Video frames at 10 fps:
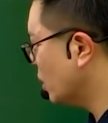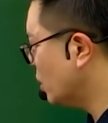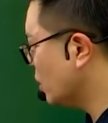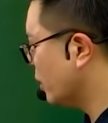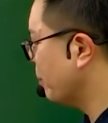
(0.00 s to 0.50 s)

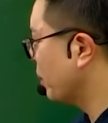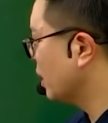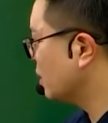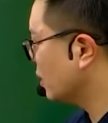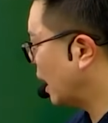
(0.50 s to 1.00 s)
있죠.
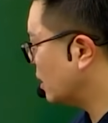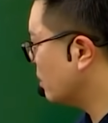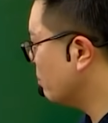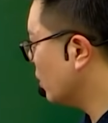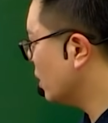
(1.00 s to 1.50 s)
그래서
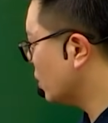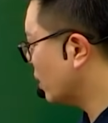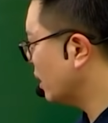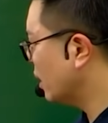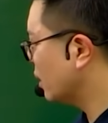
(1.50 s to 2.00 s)
다섯 명이
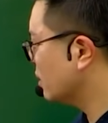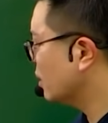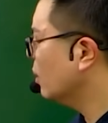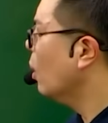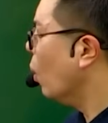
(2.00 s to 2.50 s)
절한다고
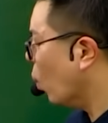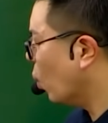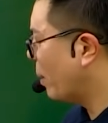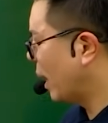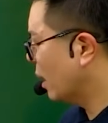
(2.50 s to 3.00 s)
해서
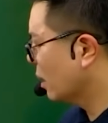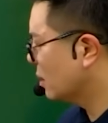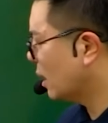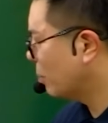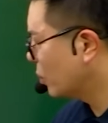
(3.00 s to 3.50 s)
5배.
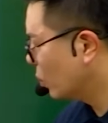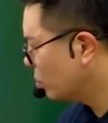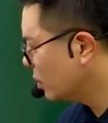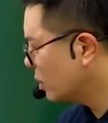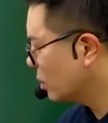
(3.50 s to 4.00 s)
그래서 앞으로
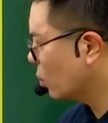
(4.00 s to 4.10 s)
요분들은